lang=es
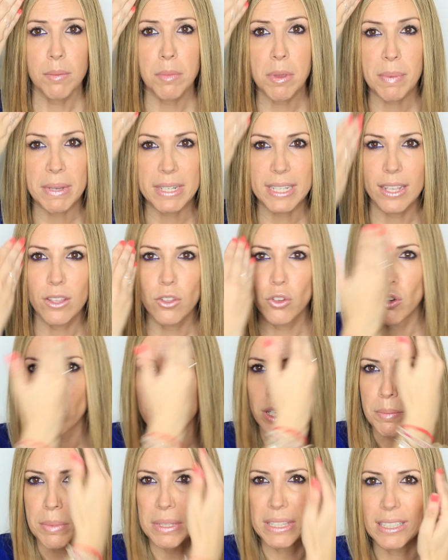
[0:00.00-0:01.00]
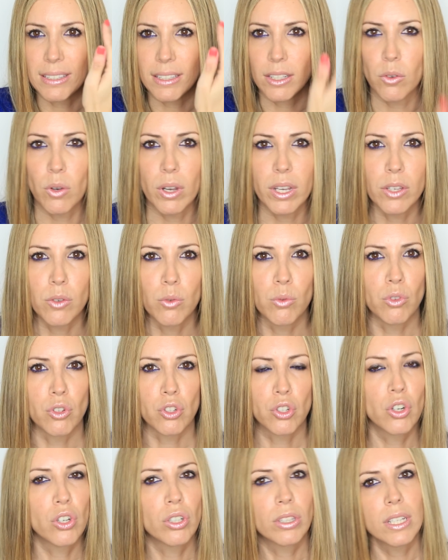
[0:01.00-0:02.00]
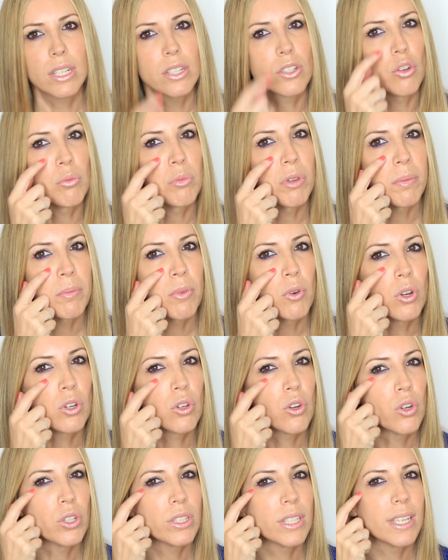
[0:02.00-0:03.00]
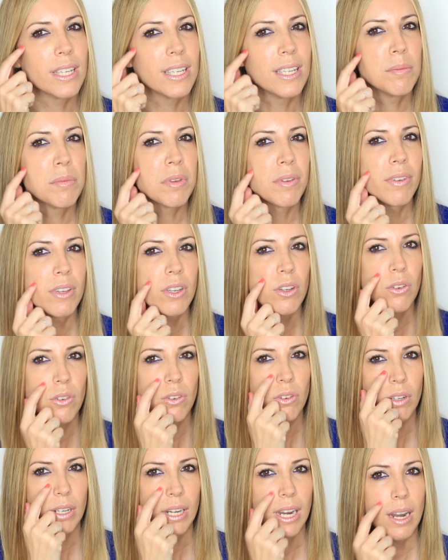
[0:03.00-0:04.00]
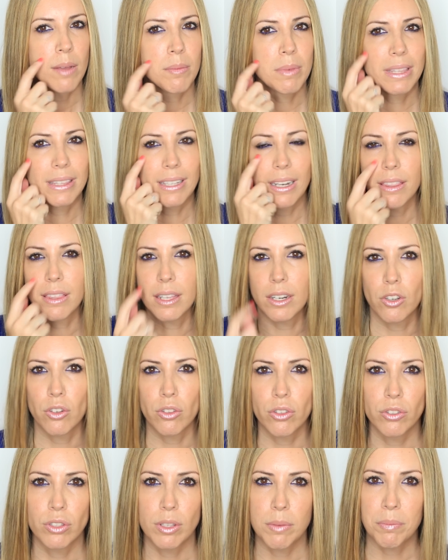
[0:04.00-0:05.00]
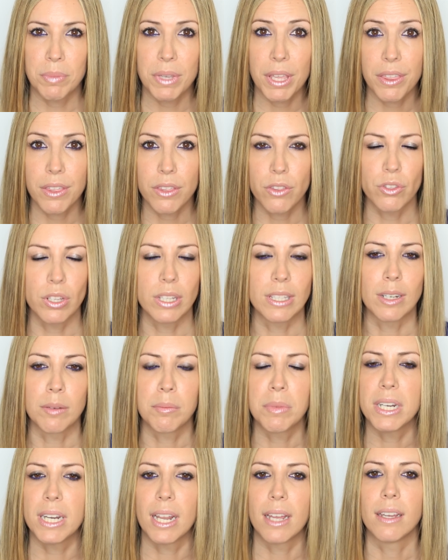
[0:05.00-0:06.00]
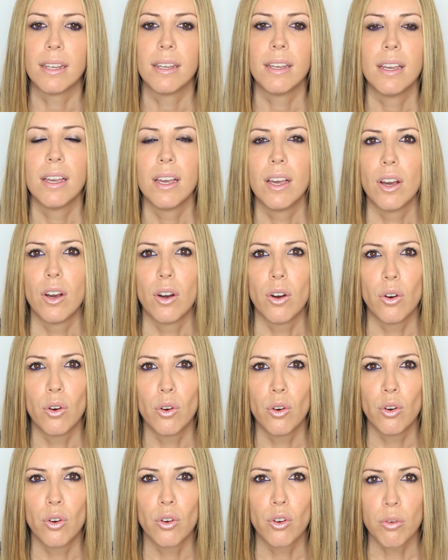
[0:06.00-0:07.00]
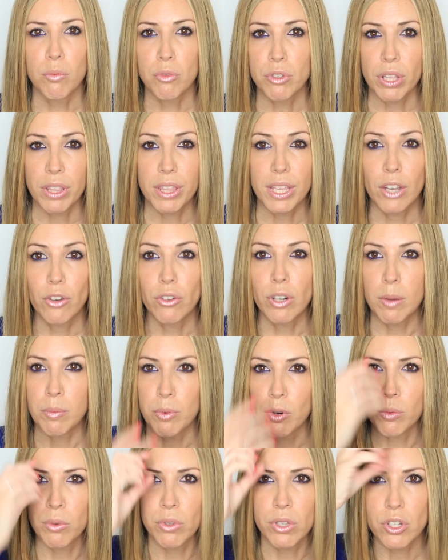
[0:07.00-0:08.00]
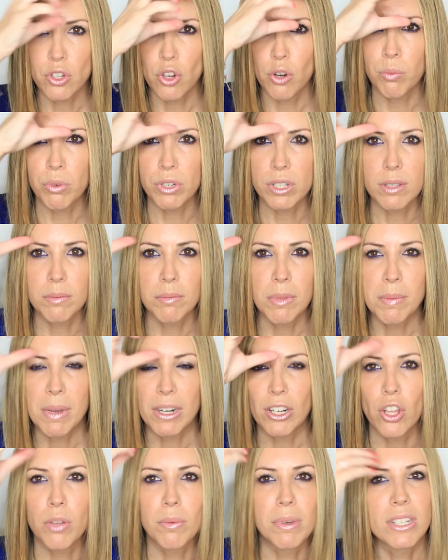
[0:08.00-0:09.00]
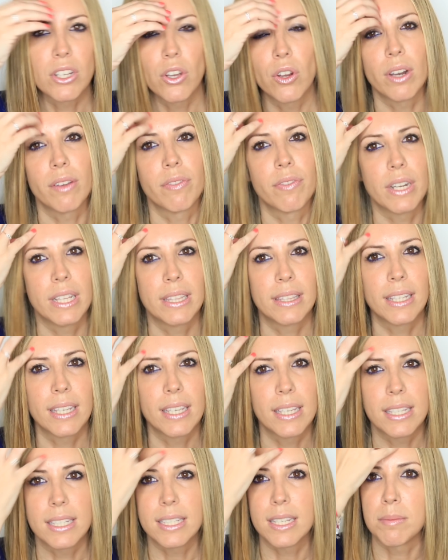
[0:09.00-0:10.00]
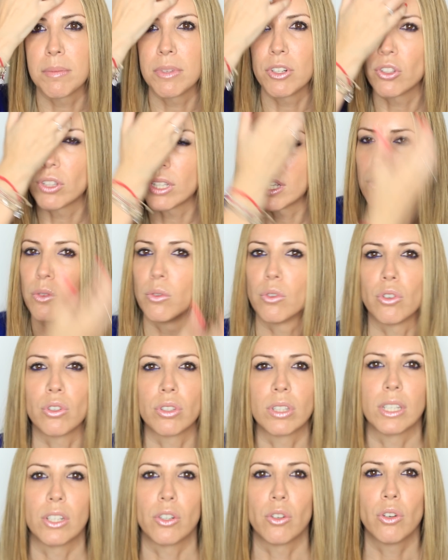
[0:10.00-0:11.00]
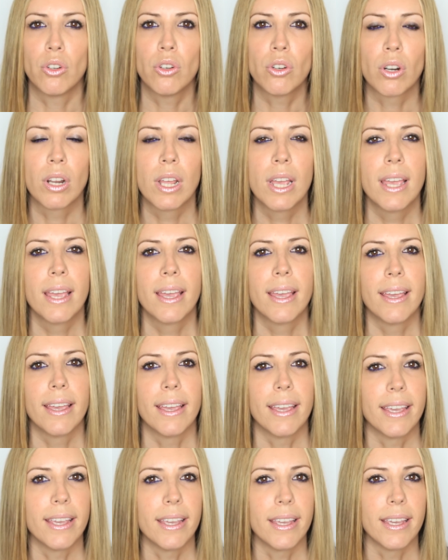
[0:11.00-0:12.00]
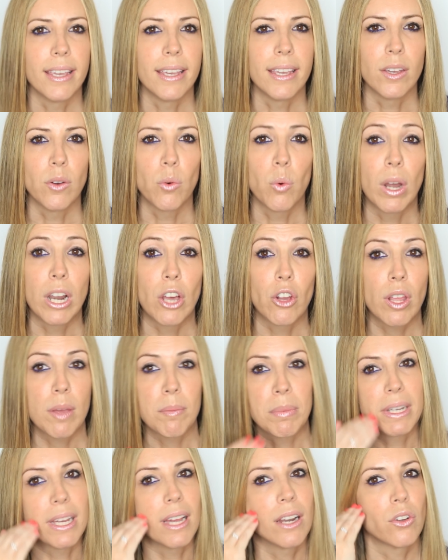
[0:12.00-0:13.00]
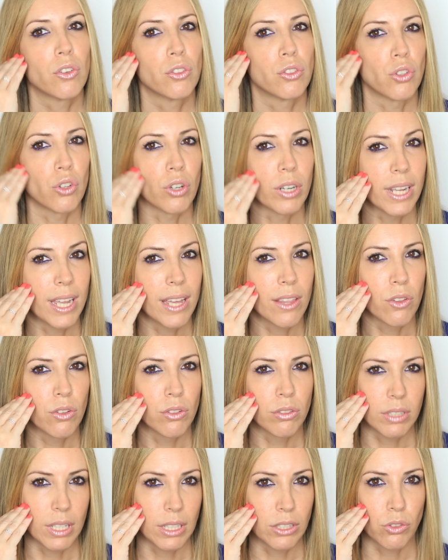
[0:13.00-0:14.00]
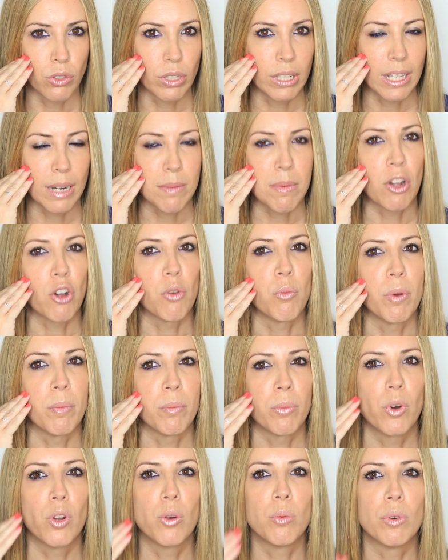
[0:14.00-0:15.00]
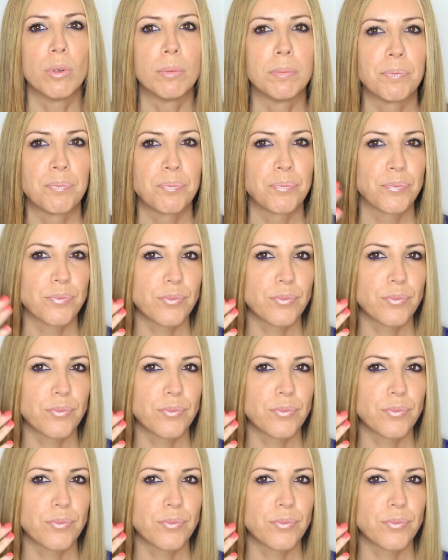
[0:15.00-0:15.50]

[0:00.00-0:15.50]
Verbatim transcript: me he pasado o de repente tengo ahí unos cortes, o me pongo el colorete y me veo claramente el cerco de donde empieza y donde termina, o como os decía con el polvo de sol pues me marca demasiado la frente y se me nota un corte de color, eh, o a la hora de aplicar el contorneado, tanto en crema como en polvo,